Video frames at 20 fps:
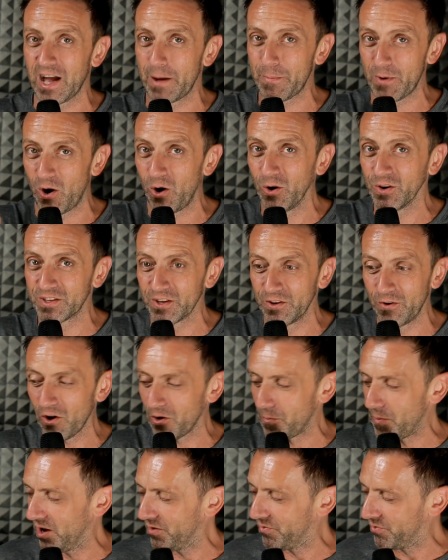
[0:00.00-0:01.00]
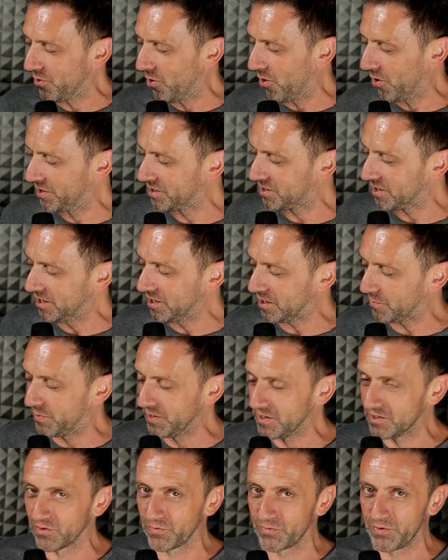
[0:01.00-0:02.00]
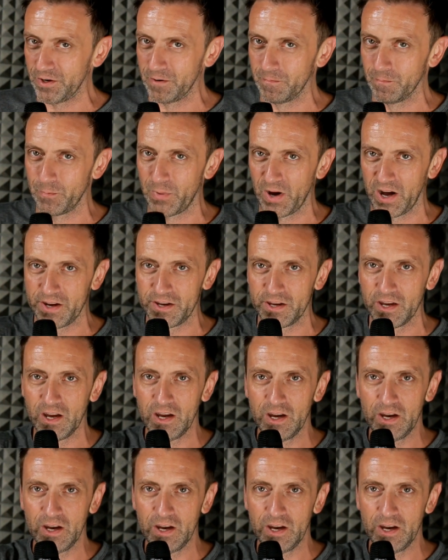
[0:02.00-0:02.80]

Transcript: Aber heute nochmal für euch. Ich bin zu finden bei